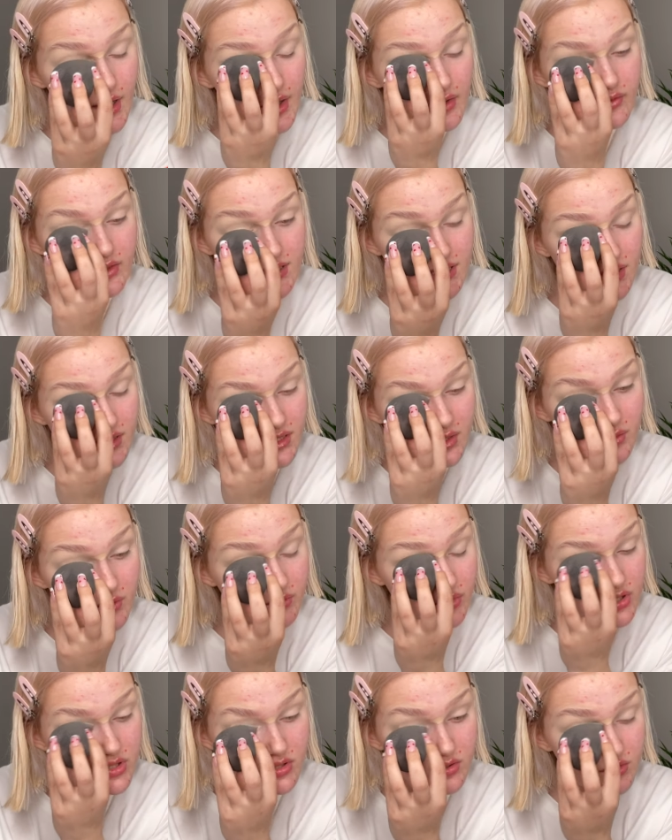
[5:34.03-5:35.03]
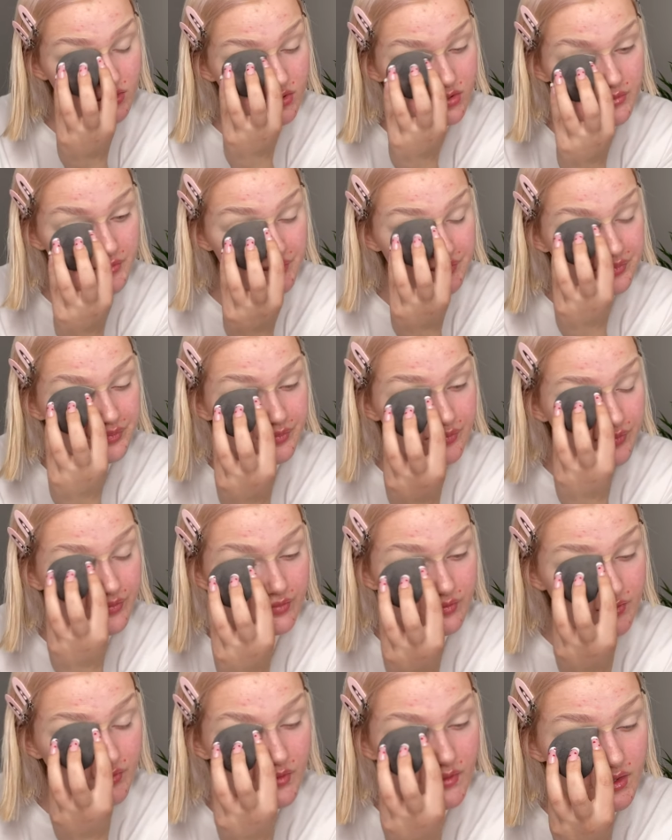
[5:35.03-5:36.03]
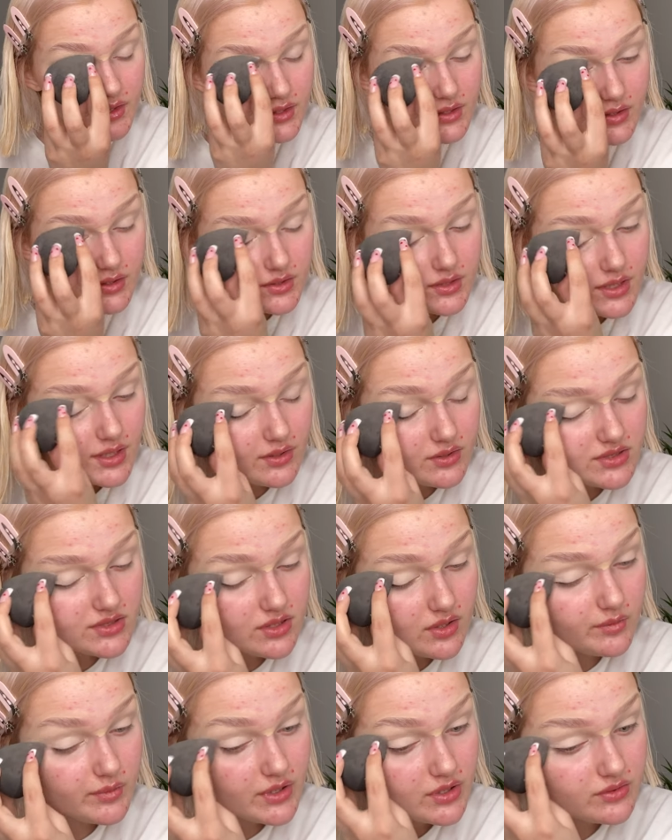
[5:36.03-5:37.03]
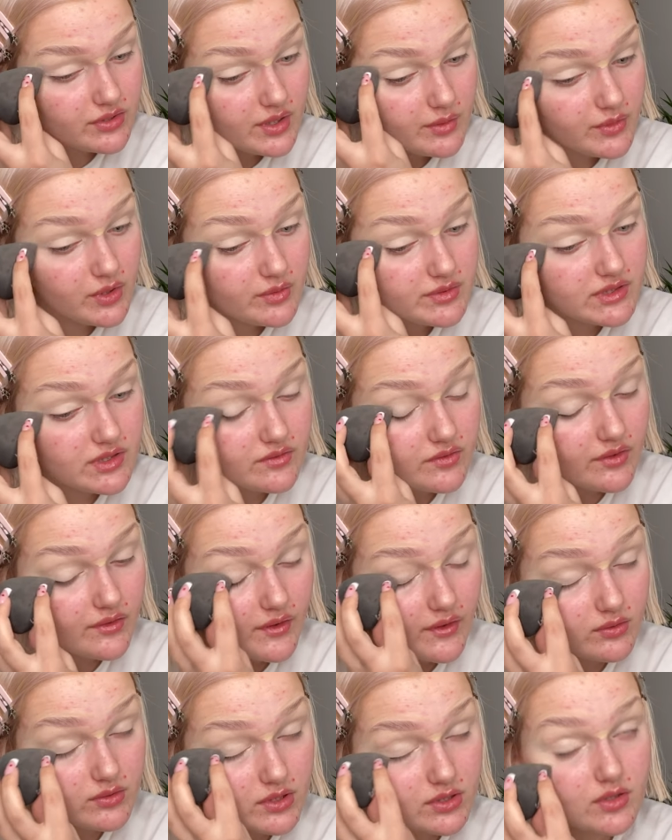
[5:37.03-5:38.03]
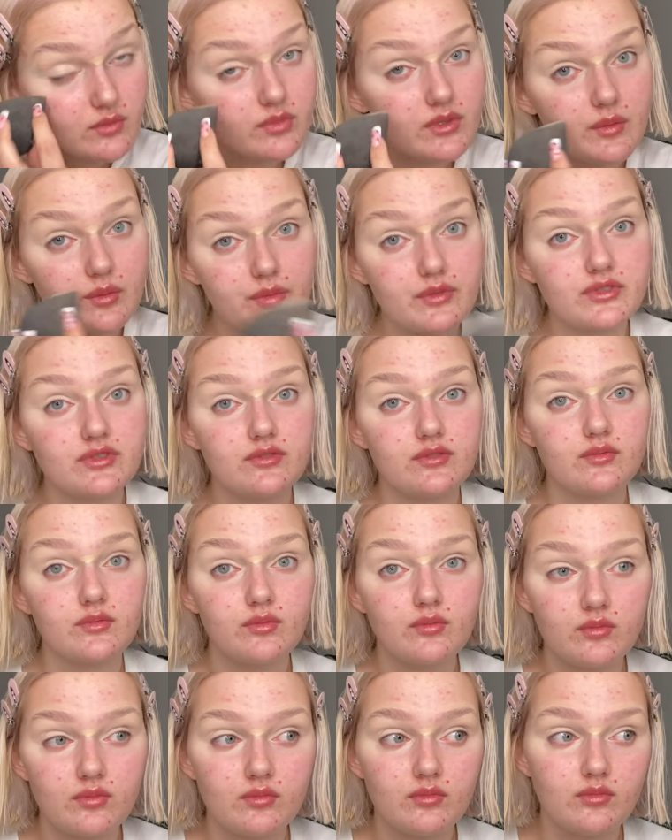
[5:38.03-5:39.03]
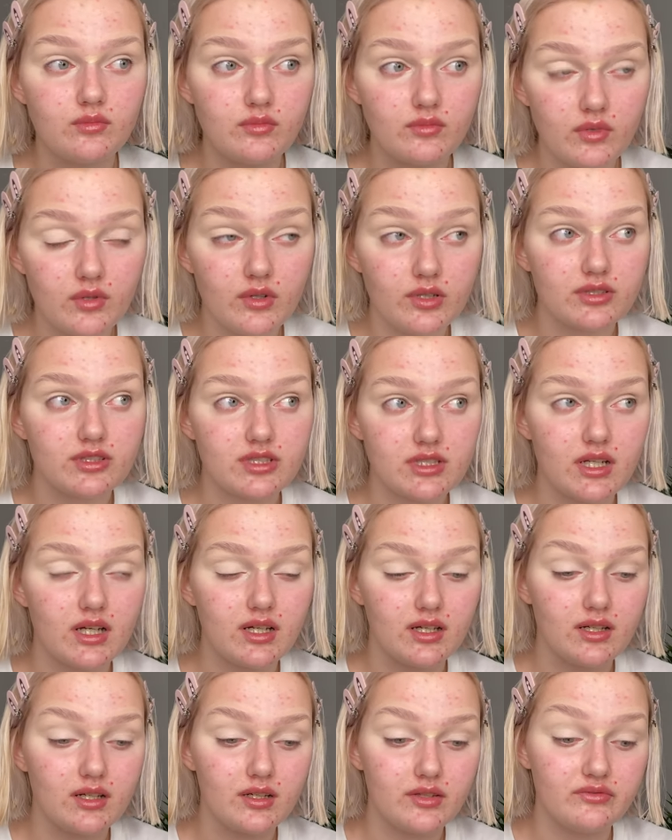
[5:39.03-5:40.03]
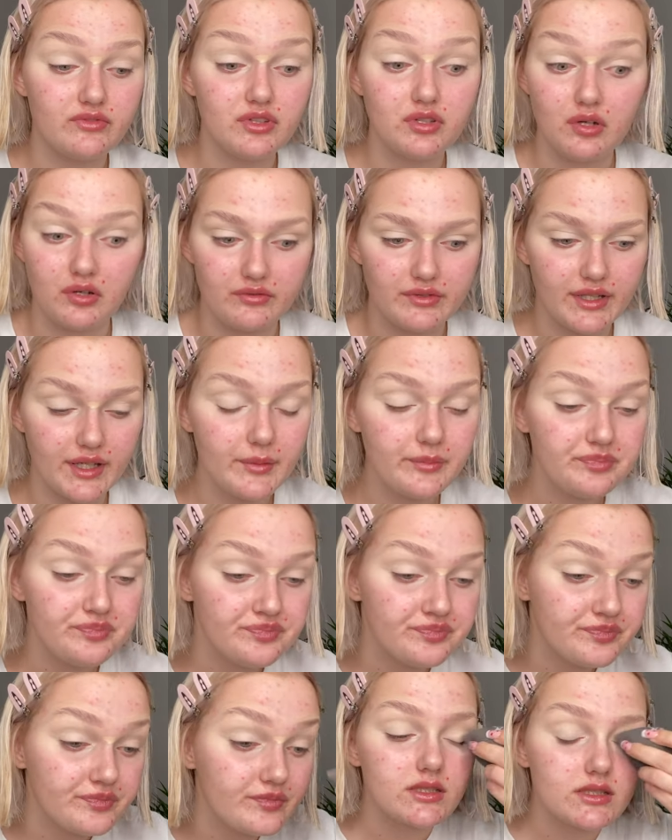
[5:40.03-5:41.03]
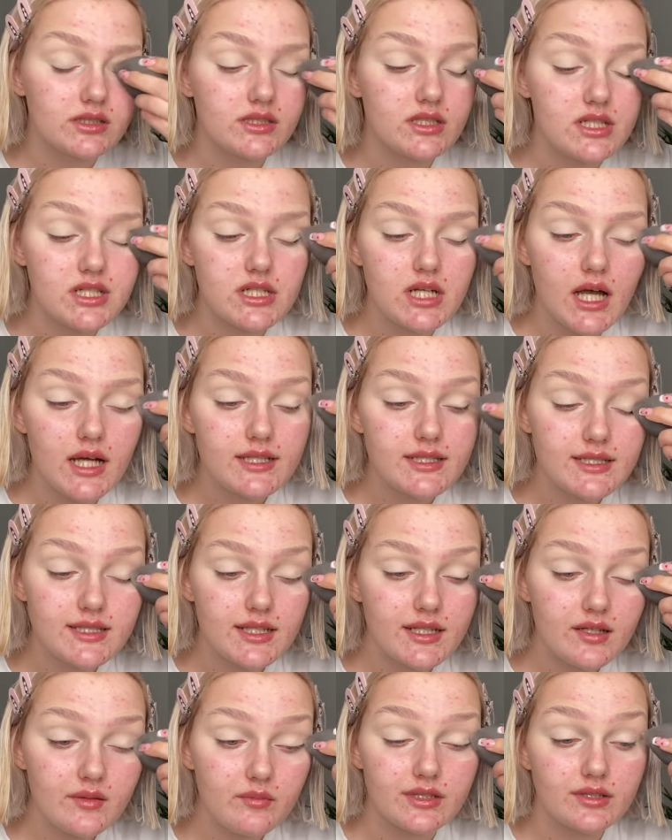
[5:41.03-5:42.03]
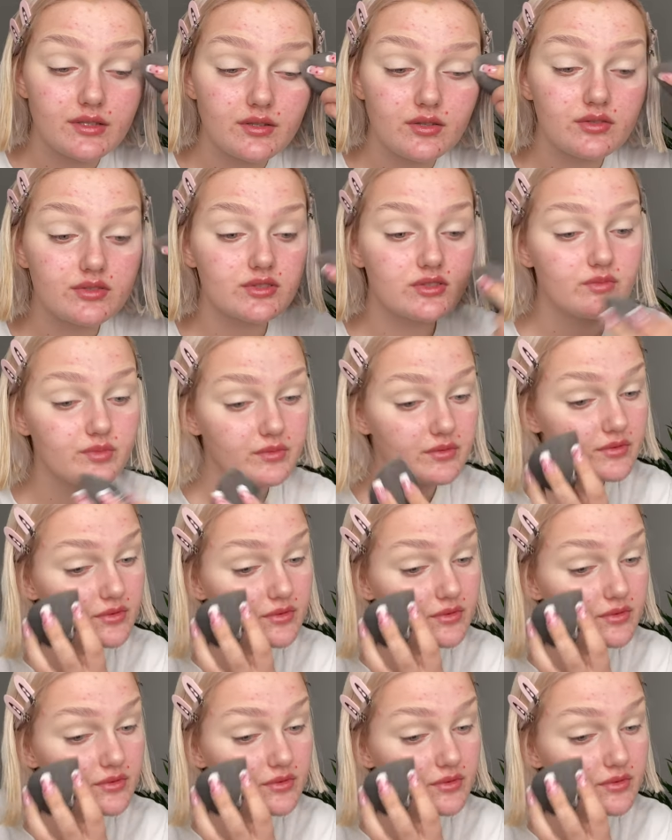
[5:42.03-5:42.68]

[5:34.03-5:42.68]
Więc na samym początku mm, te osoby, które mnie obserwowały, no to była po prostu młodsza widownia. Z czasem tych osób